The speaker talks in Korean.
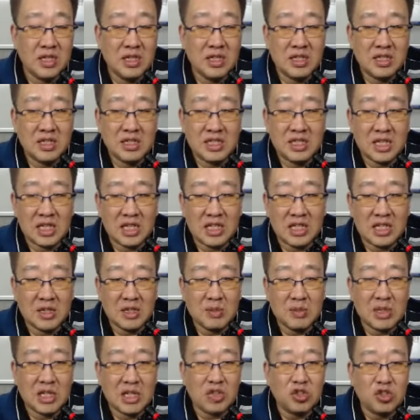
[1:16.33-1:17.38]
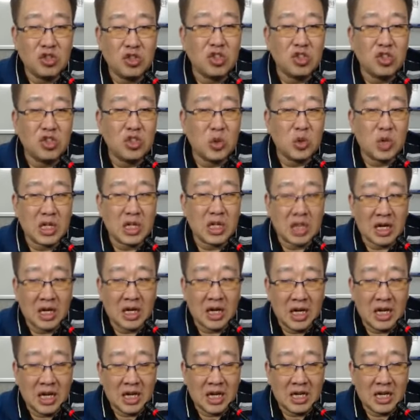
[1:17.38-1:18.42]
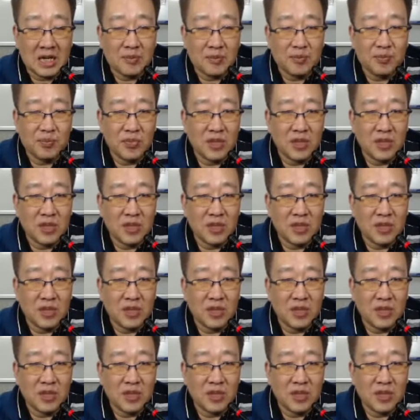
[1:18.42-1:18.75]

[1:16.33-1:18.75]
제가 이제 맨 뉴스를 소개하다가